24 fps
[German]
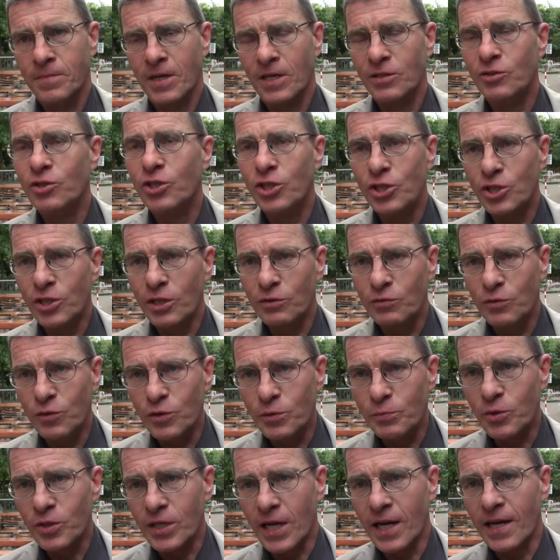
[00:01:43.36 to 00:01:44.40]
Also die Stadt
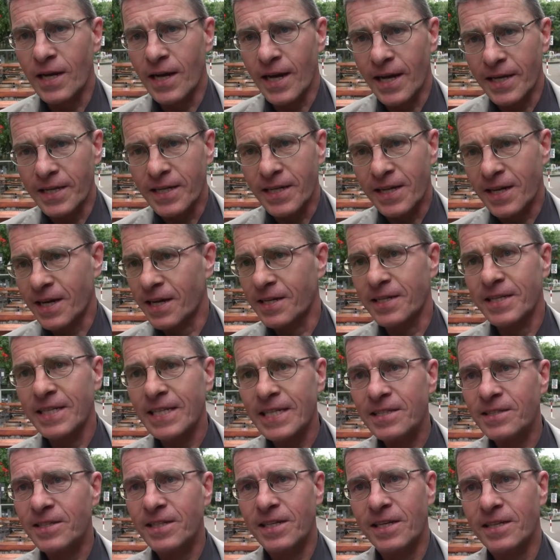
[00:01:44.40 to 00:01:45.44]
Duisburg alleine kann
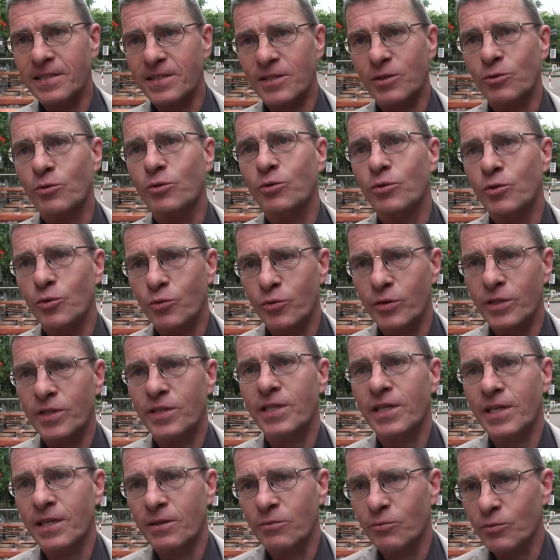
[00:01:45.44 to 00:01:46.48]
nicht die ganze
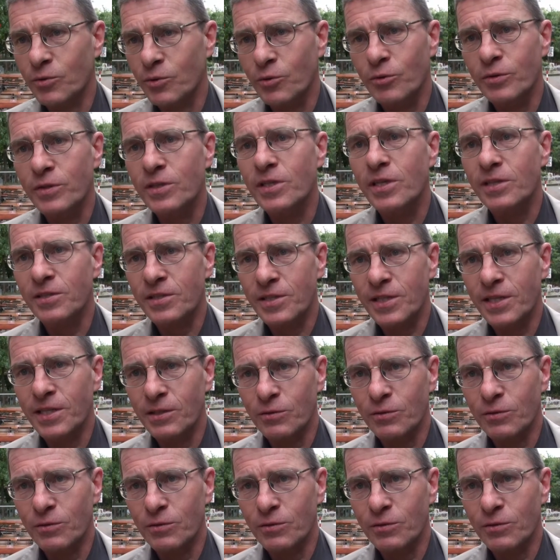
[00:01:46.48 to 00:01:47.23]
Kulturszene und Künstlerszene